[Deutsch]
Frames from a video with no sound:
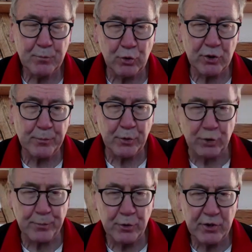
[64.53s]
Pünktchen,
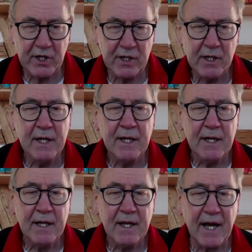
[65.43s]
Pünktchen, Pünktchen.
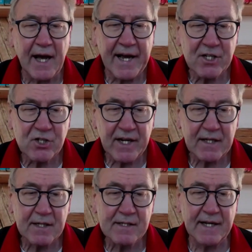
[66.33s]

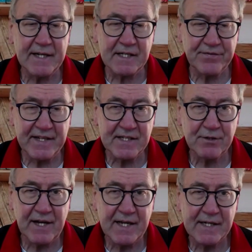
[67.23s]
Einschränkend ist allerdings
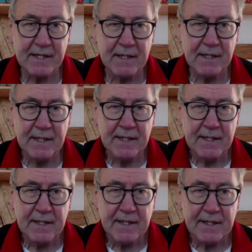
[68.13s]
festzuhalten,
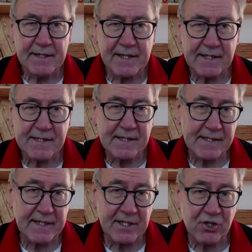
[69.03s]
dass
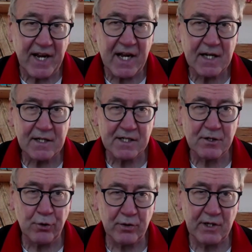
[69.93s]
sich die Stärke des
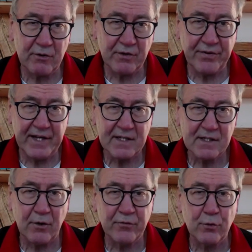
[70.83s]
Lockdown-Effekts
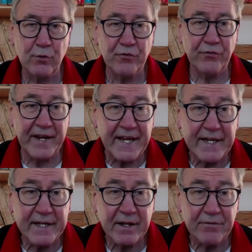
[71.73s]
aufgrund
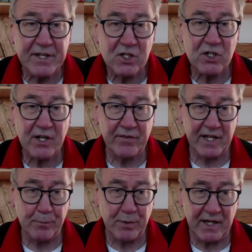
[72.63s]
fehlender
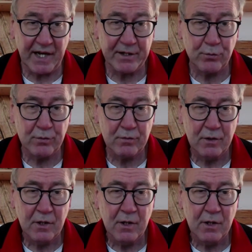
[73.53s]
wissenschaftlicher Begleitung,